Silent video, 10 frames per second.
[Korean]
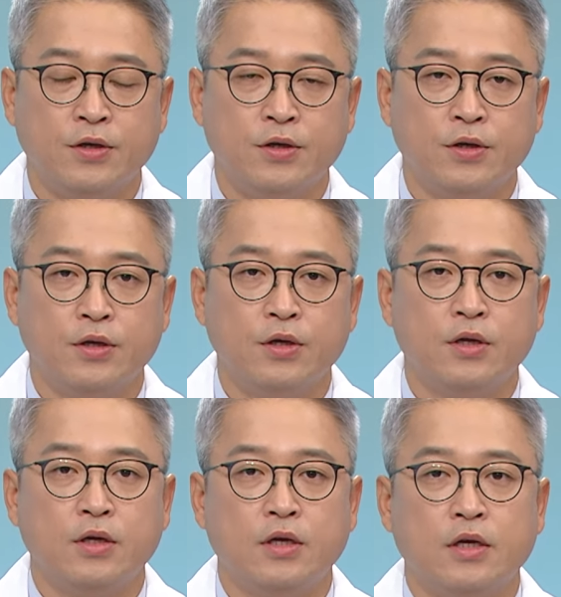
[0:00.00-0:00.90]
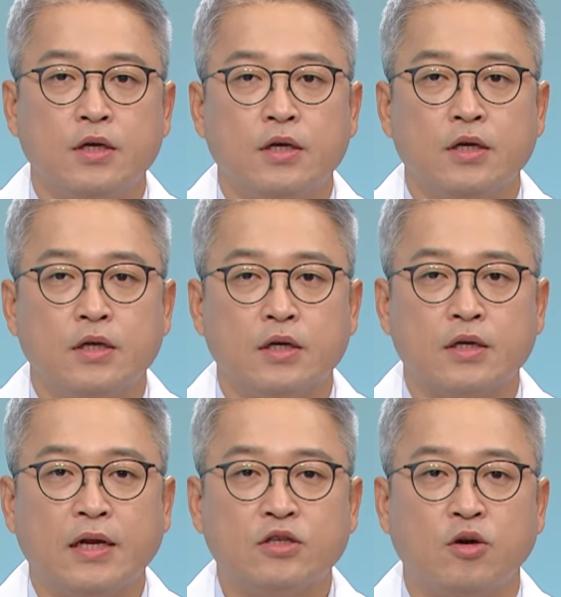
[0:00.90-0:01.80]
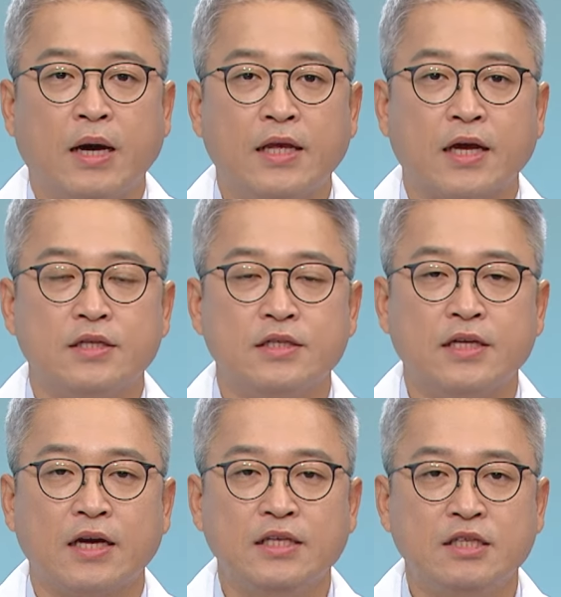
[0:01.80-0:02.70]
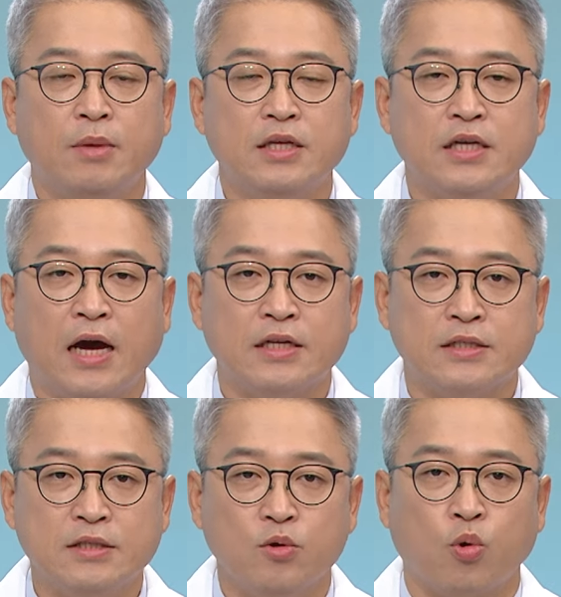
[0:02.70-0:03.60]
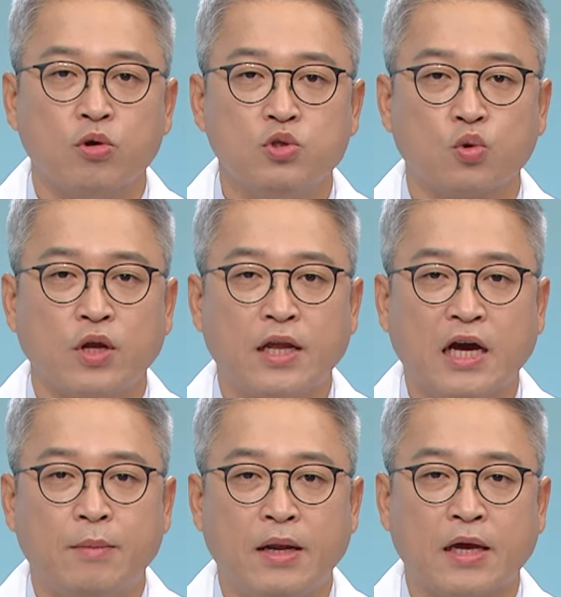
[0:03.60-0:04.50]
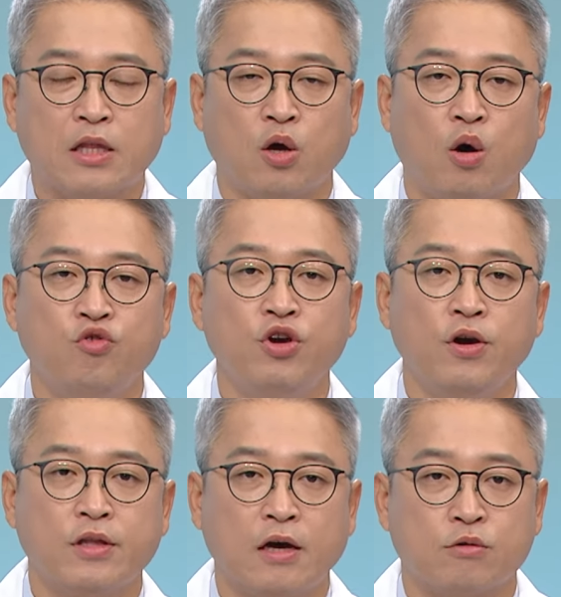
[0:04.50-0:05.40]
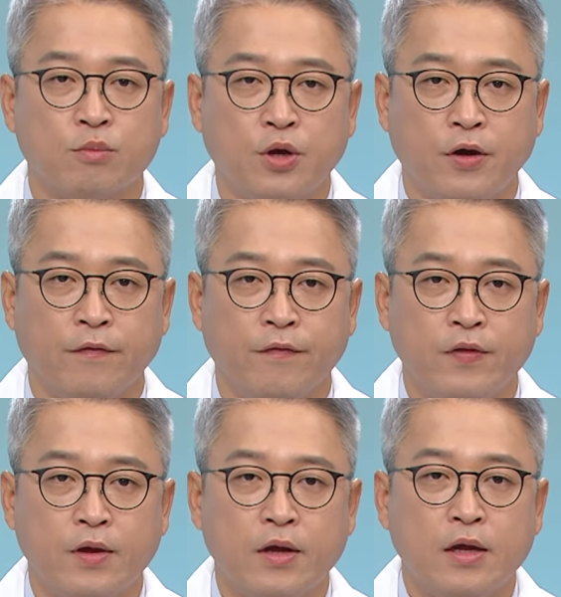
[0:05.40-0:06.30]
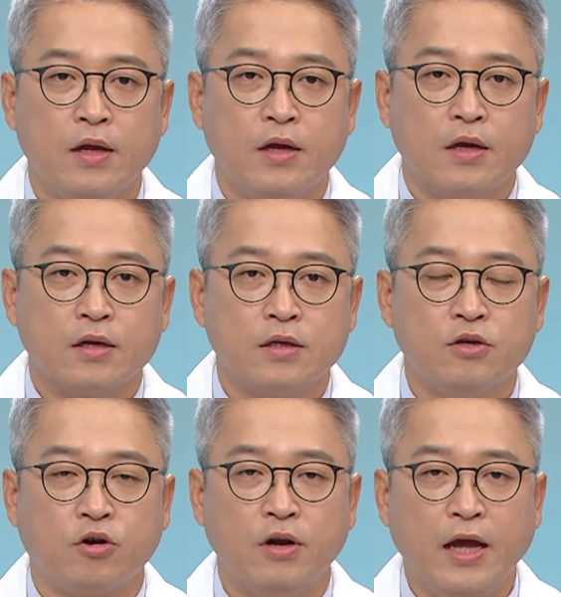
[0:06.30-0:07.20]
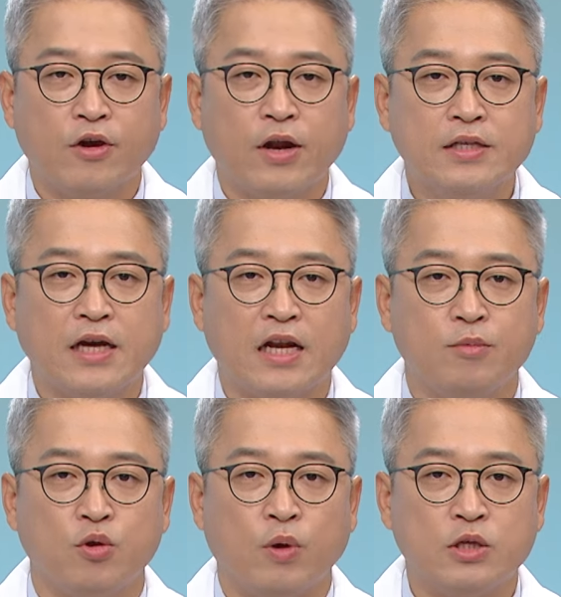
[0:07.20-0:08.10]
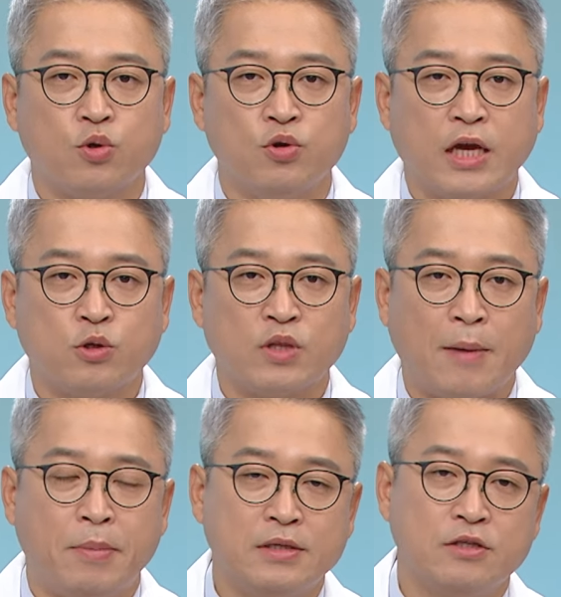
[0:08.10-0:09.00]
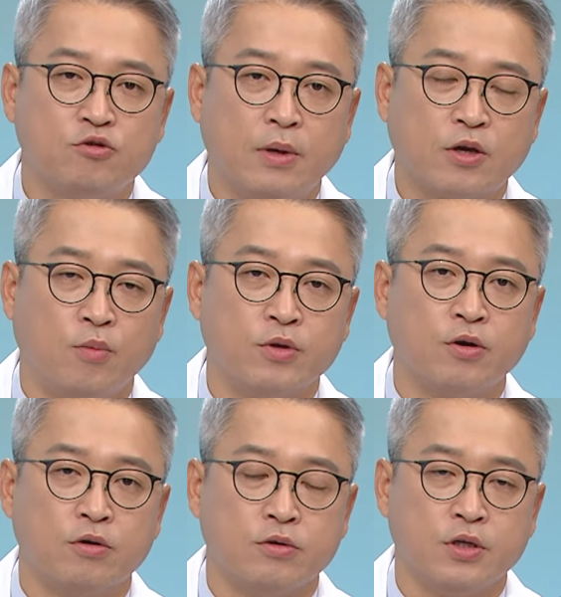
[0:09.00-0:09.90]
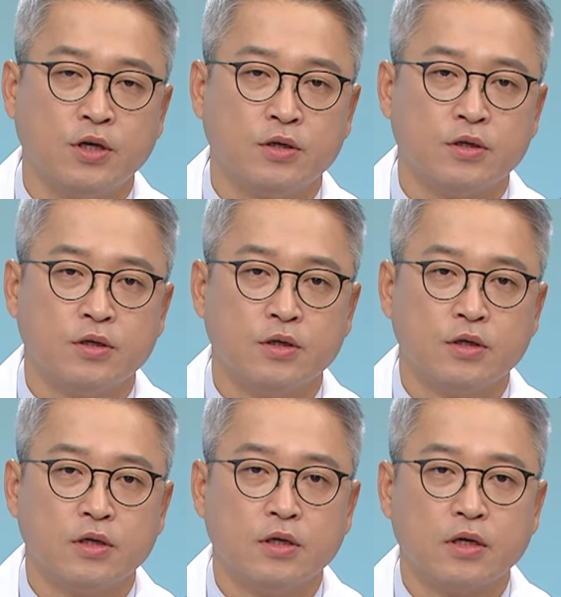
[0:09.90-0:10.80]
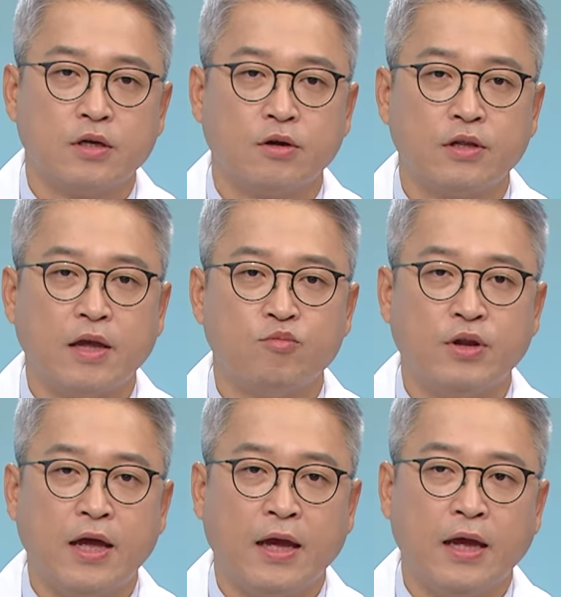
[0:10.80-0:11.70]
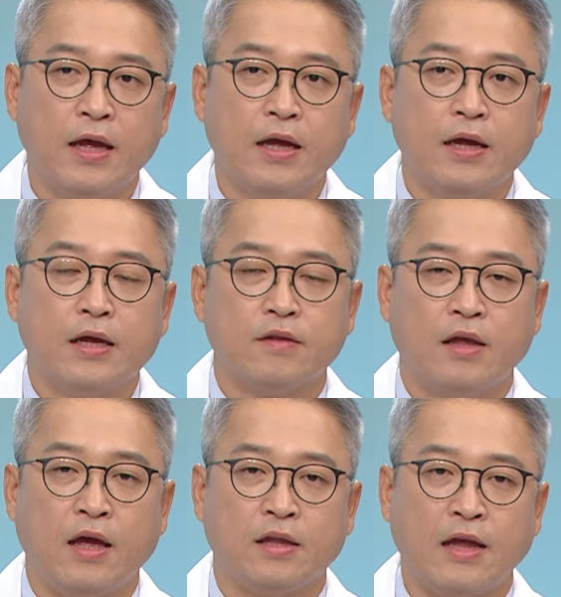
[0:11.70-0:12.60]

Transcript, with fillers: 음. 아, 그래서 만약에 증상이 심하지 않은 오른쪽 다리가 만약에 더 휘어 있다 그러면 그거를 해결하지 않으면 왼쪽은 계속 나빠질 수밖에 없는 거거든요. 그래요. 아, 그렇기 때문에 네.